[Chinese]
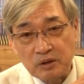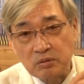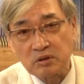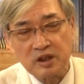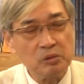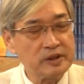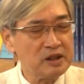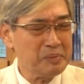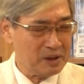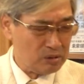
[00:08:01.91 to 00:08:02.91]
书，因为
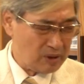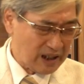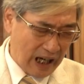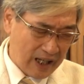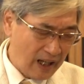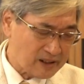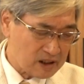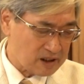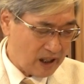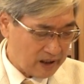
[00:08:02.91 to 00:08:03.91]
这本书的档案
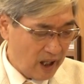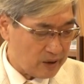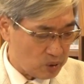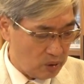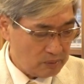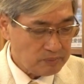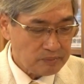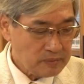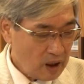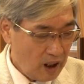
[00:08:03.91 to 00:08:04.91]
实在太多，
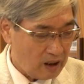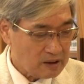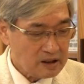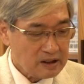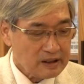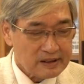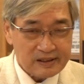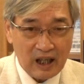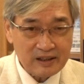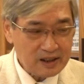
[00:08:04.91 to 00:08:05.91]
哈，
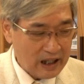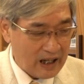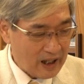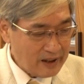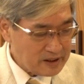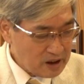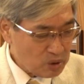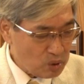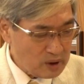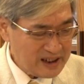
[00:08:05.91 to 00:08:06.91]
它的档案一
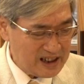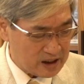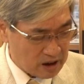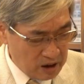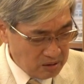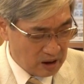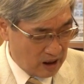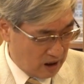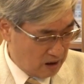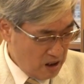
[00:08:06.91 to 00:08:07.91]
多以后，
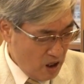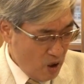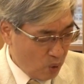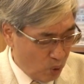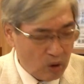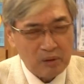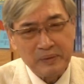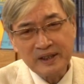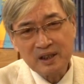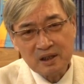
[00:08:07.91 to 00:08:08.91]
哈，我
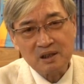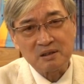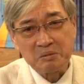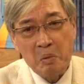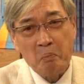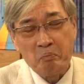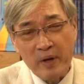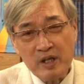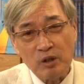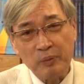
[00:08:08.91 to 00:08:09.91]
们是
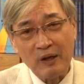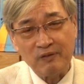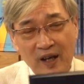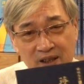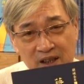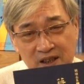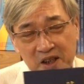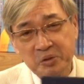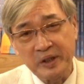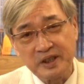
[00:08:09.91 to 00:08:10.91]
没有办法跟各
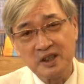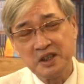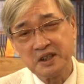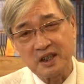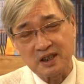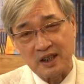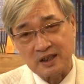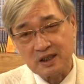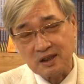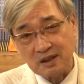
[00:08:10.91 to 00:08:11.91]
位一一的解
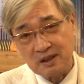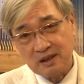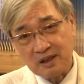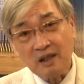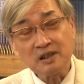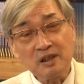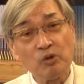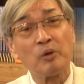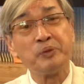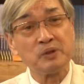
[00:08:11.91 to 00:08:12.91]
释。但是呢，
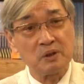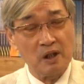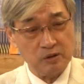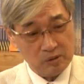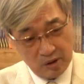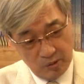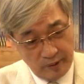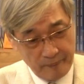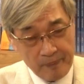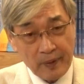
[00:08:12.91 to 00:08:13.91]
我必须告诉各位，
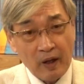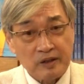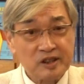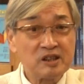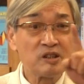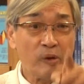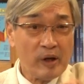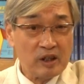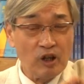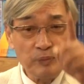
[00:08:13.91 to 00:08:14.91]
试略
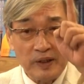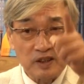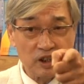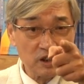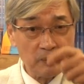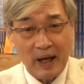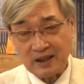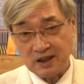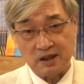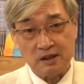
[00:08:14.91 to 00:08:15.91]
稿本七十八
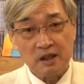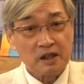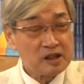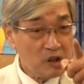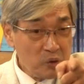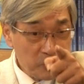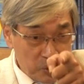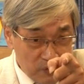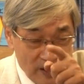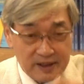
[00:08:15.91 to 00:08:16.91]
集，各位去
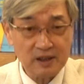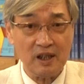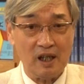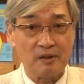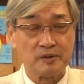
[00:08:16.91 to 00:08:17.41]
翻一下，